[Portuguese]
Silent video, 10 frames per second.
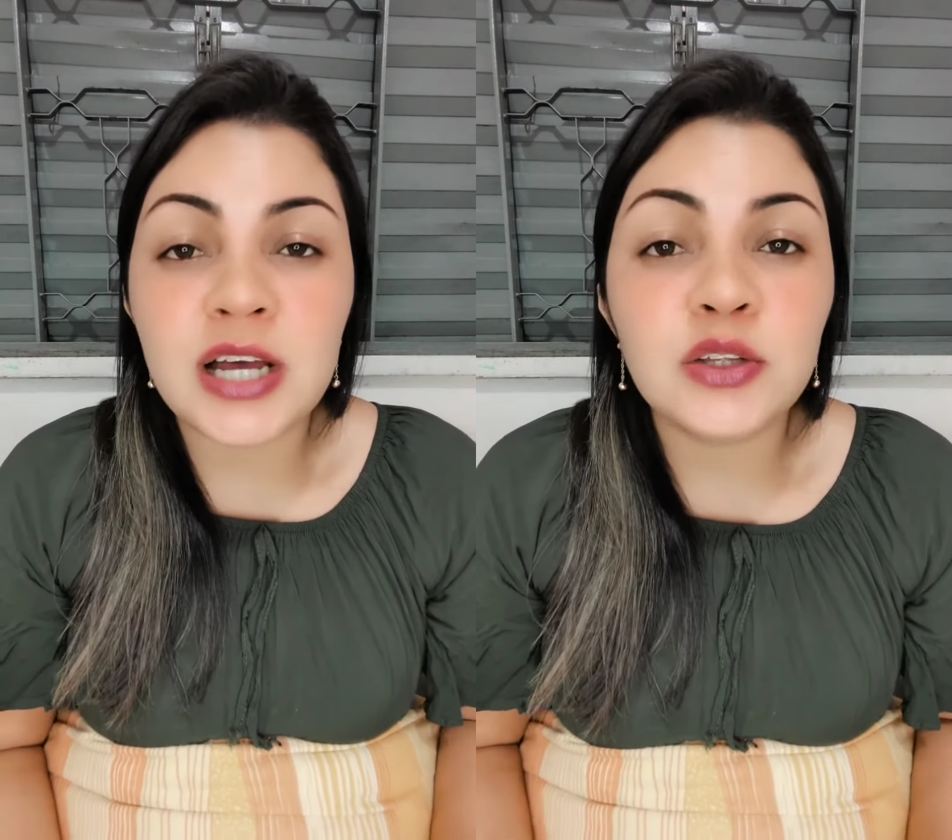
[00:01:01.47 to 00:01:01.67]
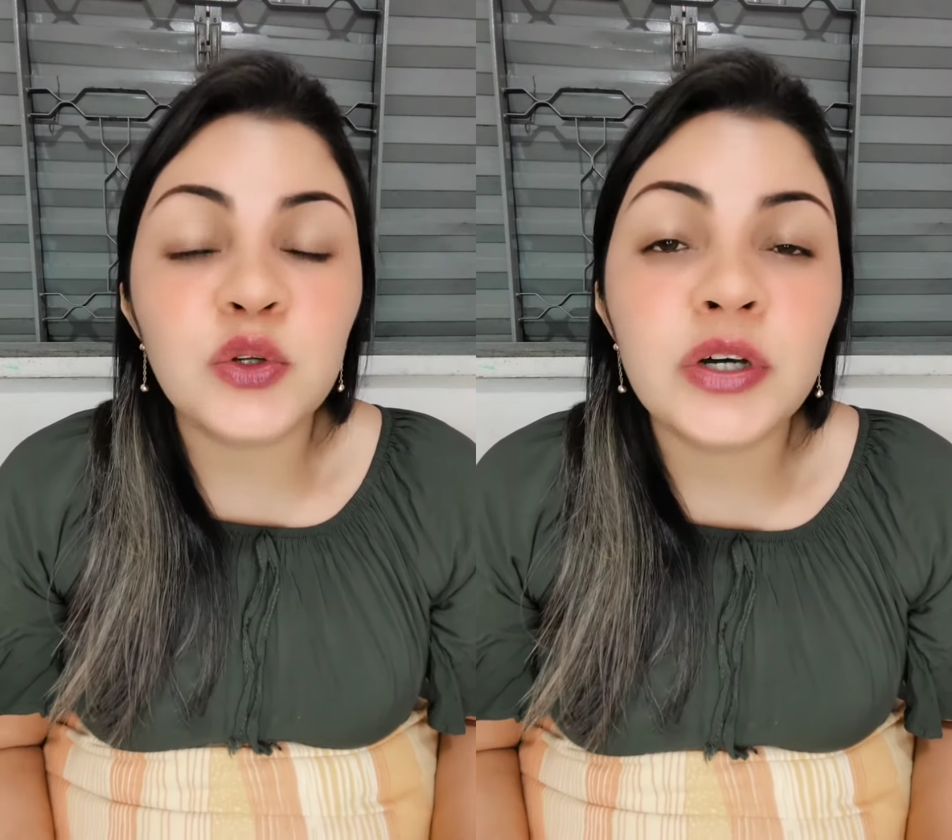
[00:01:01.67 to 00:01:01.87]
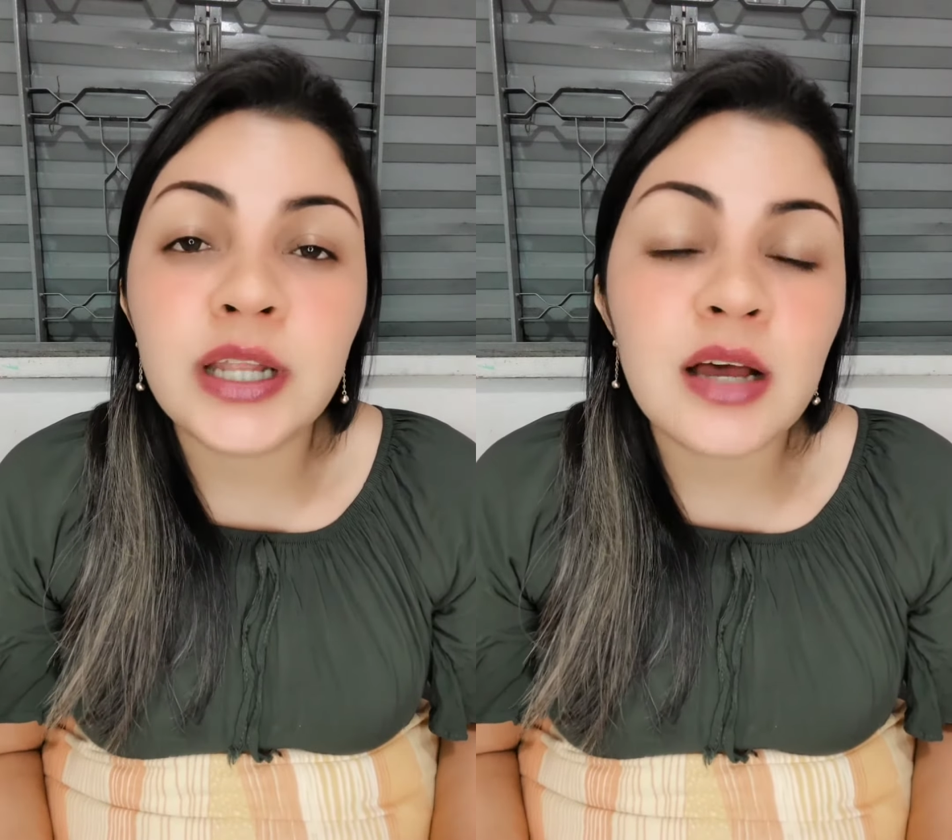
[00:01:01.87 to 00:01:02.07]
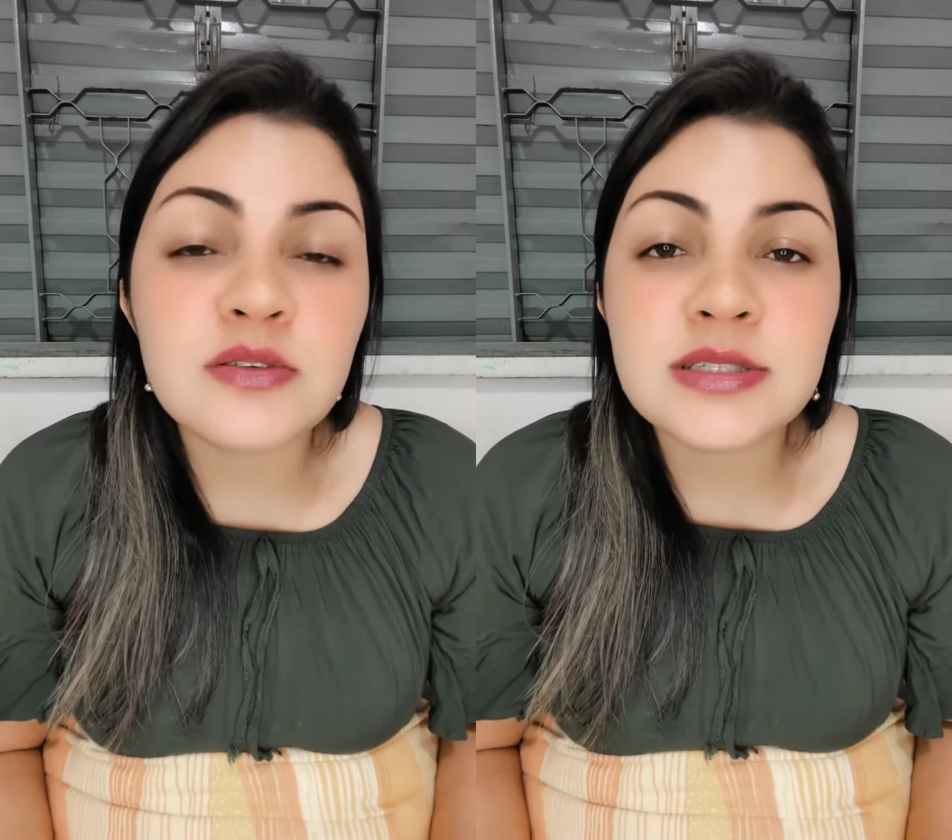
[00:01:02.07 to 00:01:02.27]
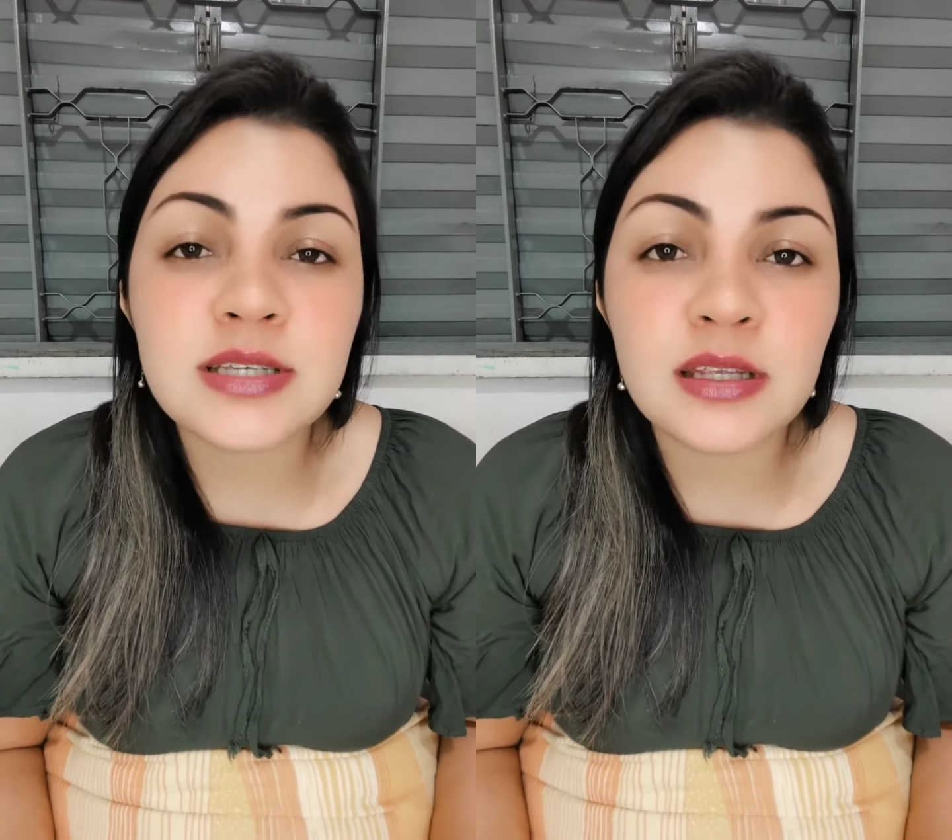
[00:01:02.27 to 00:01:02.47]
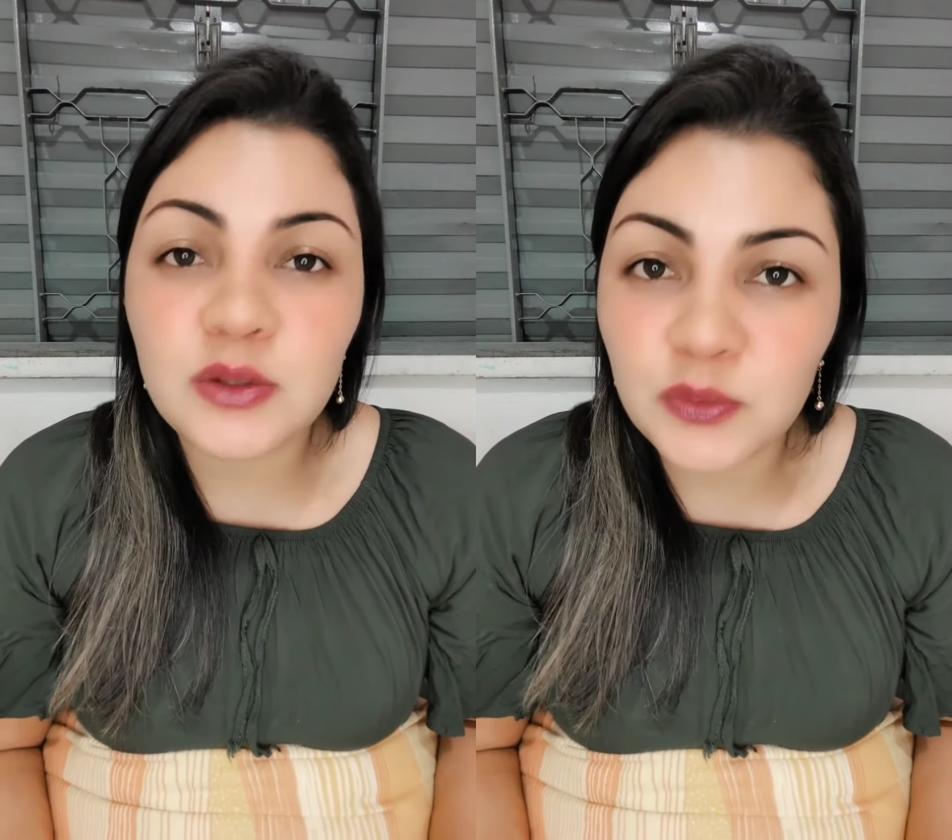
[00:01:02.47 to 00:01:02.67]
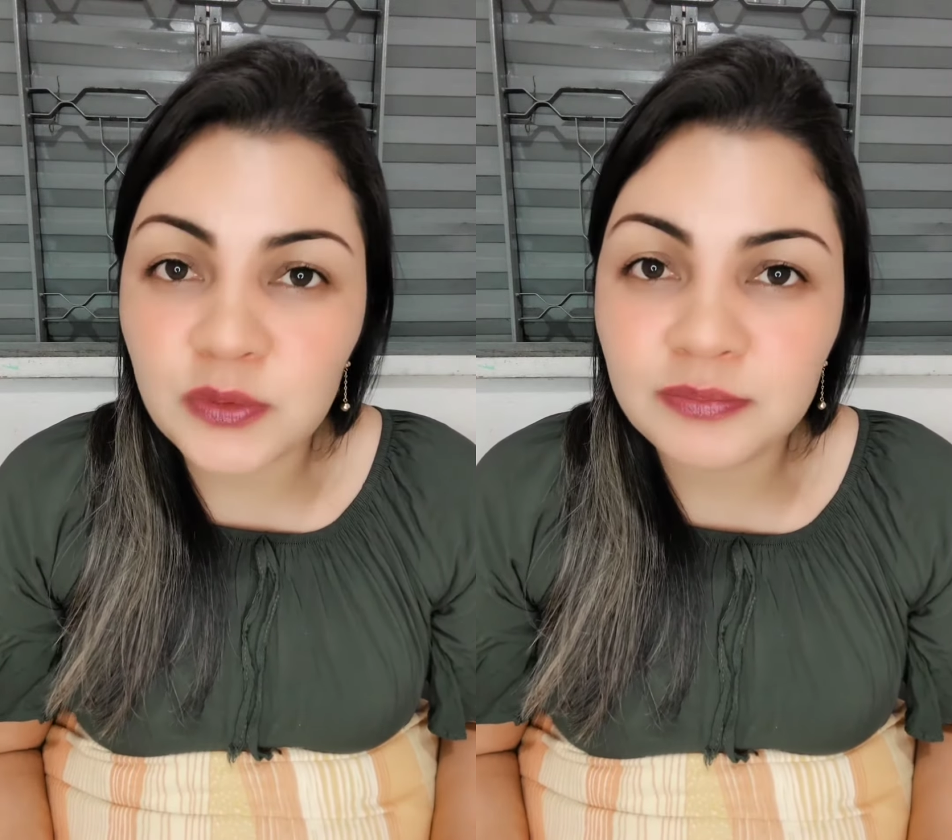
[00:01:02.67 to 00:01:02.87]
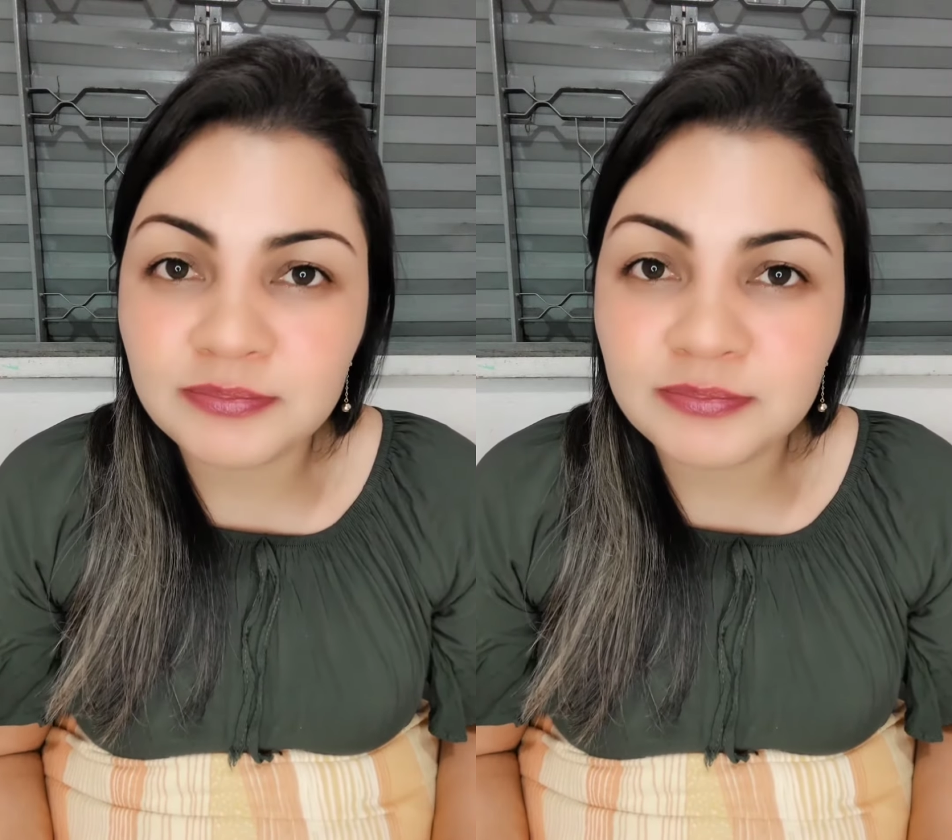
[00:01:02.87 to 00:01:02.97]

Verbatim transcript: adorar o Senhor,